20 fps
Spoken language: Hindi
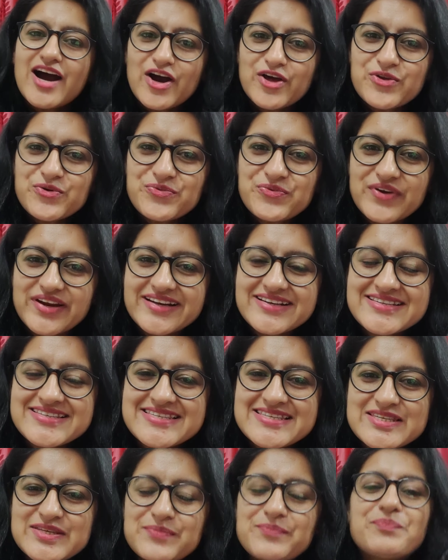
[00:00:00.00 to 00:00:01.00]
हेलो
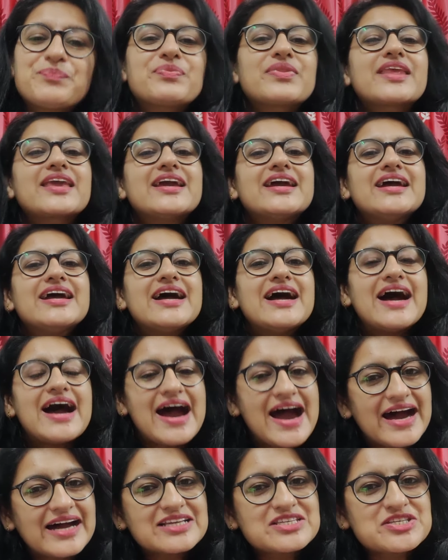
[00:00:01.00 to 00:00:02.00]
फ्रेंड्स
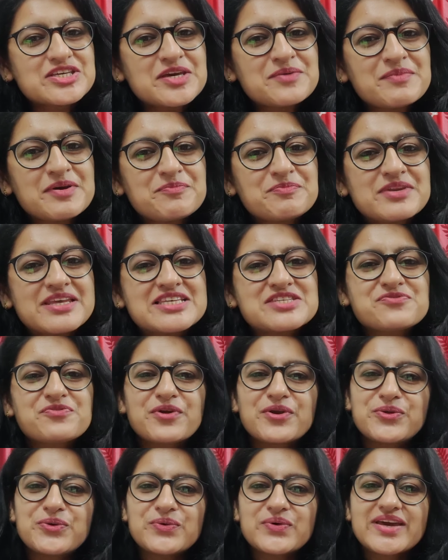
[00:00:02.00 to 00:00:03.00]
आज के मैं अपने इस
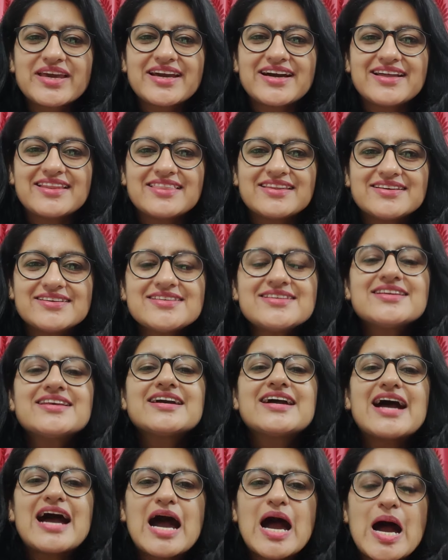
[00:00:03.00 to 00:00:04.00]
वीडियो के अंदर
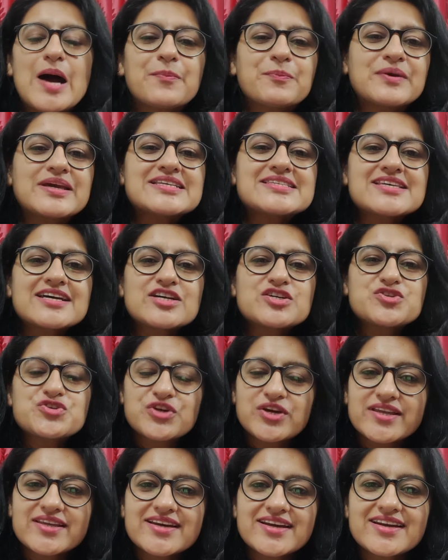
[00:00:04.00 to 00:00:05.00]
आपके साथ
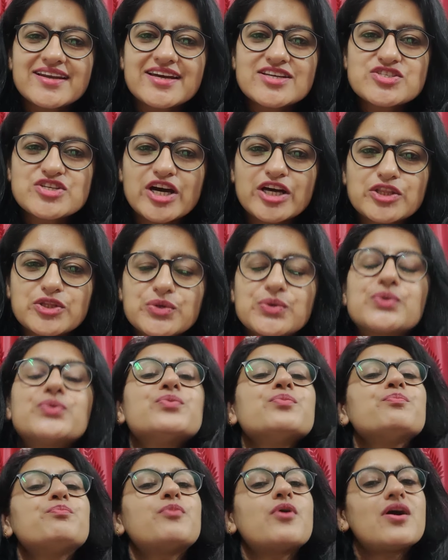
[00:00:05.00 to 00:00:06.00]
शेयर करना चाहती
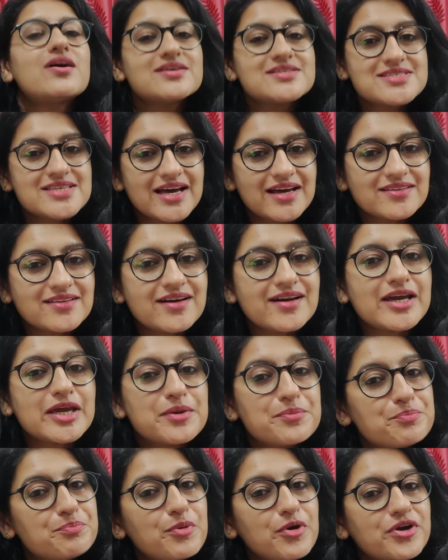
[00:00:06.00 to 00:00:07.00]
हूँ बहुत ज़्यादा
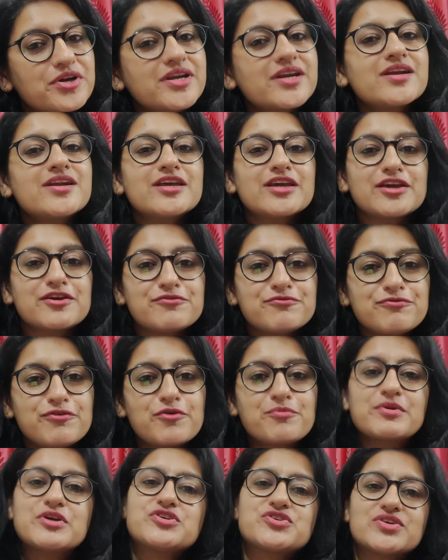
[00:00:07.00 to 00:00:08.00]
इम्पॉर्टेंट
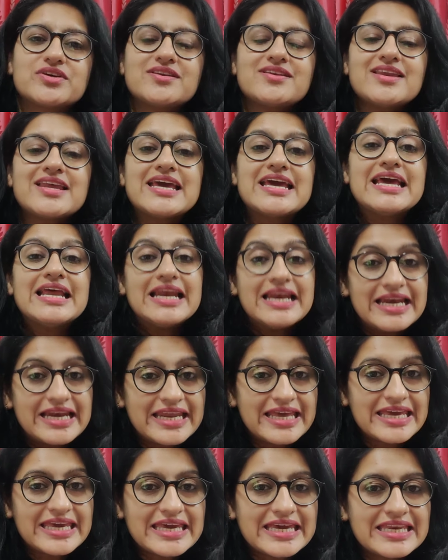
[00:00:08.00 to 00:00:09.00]
इन्फॉर्मेशन
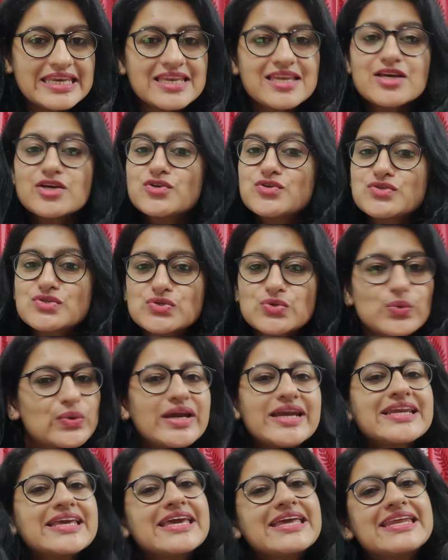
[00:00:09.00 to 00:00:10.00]
लेकिन
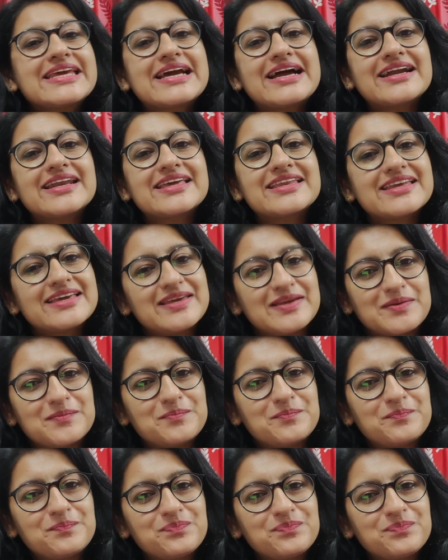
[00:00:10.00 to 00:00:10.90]
स्टूडेंट के रिगार्डिंग नहीं